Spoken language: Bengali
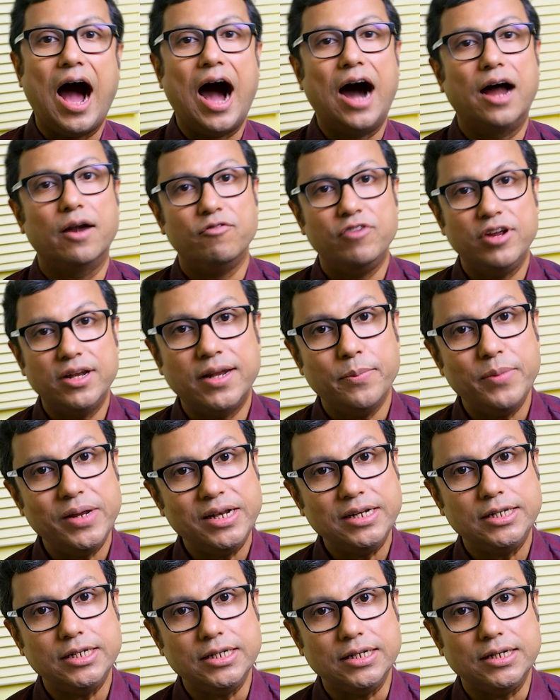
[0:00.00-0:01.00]
আর ভিটামিন
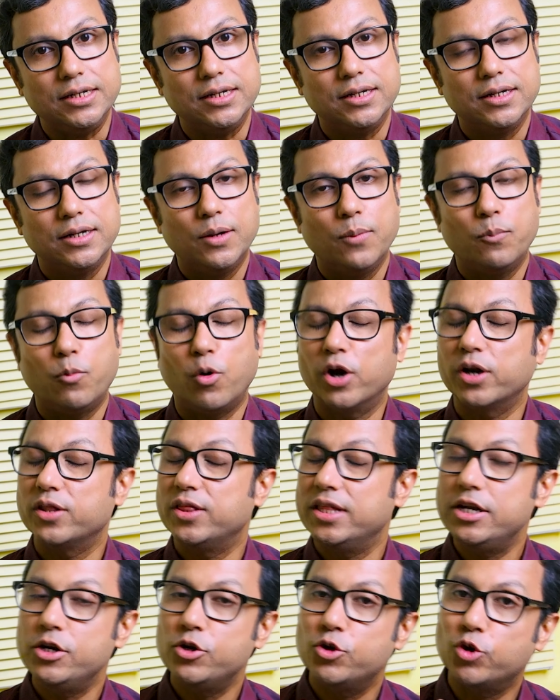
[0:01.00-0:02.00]
ডি
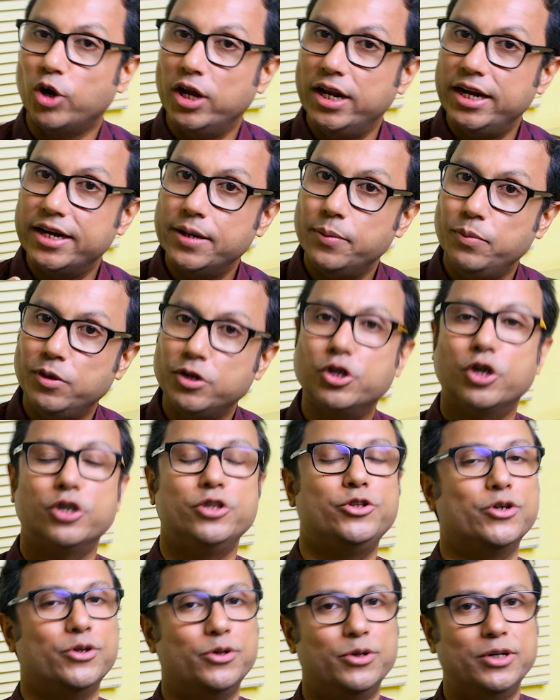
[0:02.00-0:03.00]
পরদিন টয়লেটে
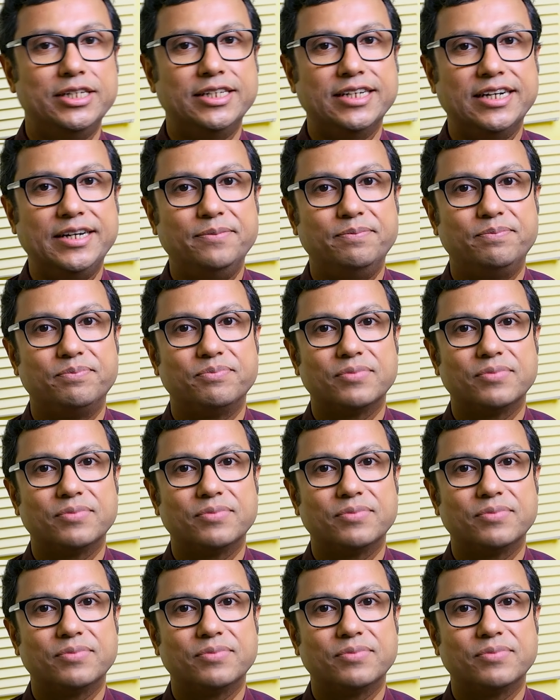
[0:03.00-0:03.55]
বিসর্জন হয়ে যায়